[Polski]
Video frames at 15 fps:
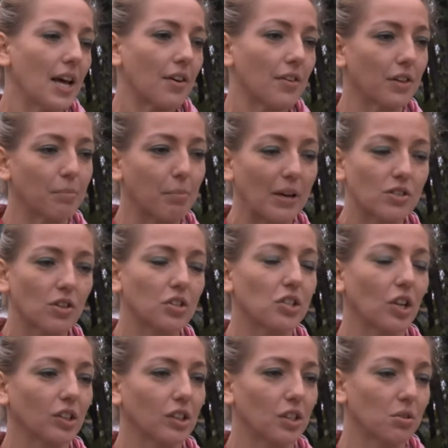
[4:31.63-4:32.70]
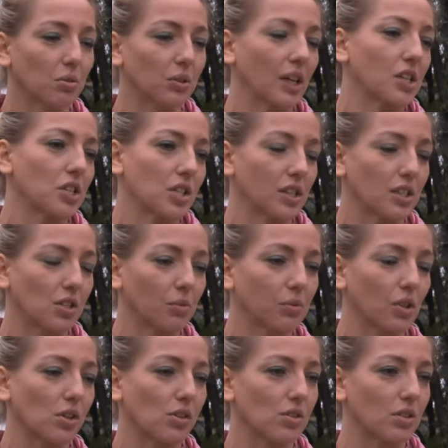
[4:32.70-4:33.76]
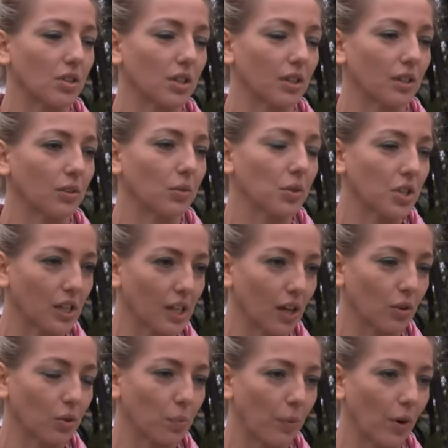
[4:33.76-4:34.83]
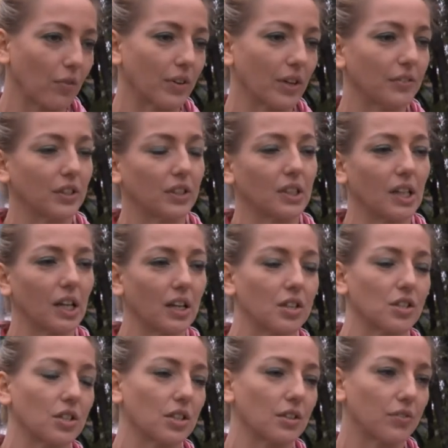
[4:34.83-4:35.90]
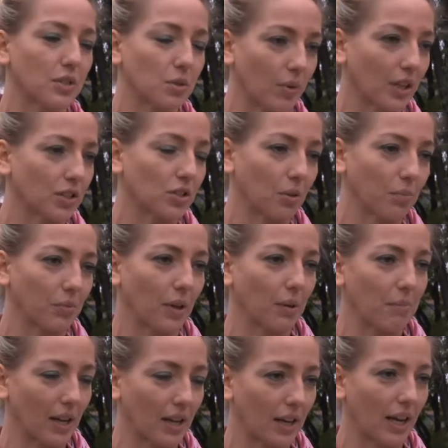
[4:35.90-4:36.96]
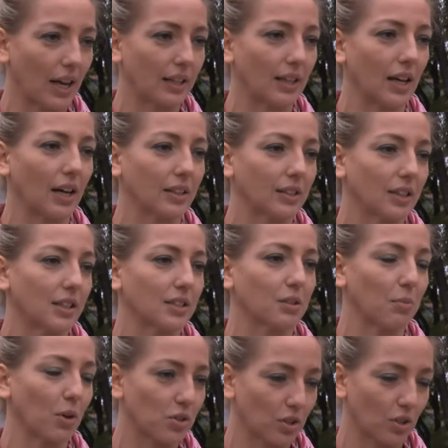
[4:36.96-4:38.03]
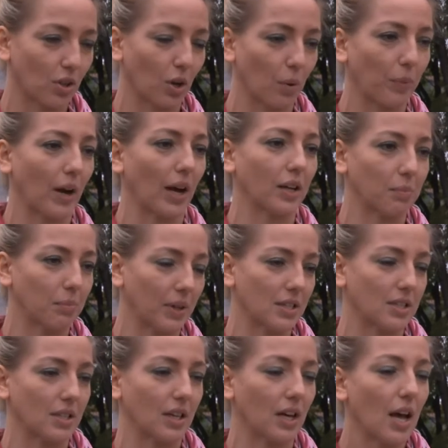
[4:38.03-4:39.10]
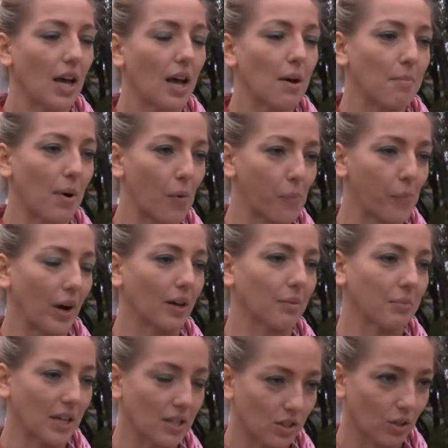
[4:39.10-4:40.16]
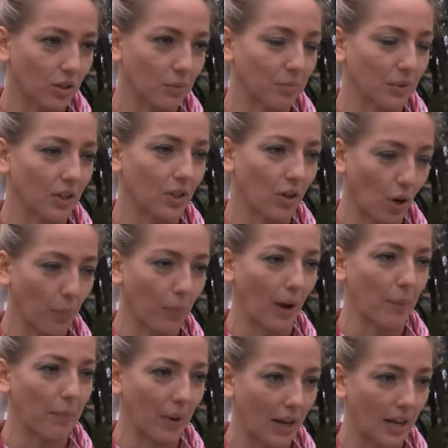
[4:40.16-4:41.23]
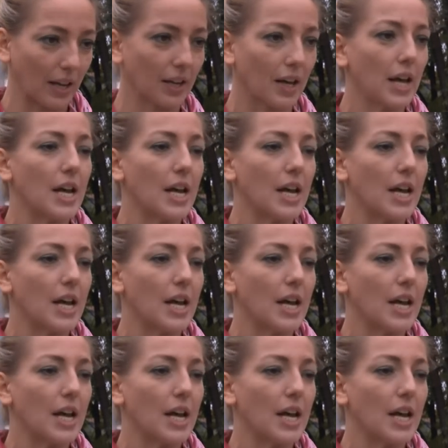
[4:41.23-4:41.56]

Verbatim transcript: E, bardzo istotne jest tutaj, jeżeli są to zgłoszenia e, grupowe, wtedy należy wysłać do mnie maila na adres mosir.imprezymałpa.miastorybnik.pl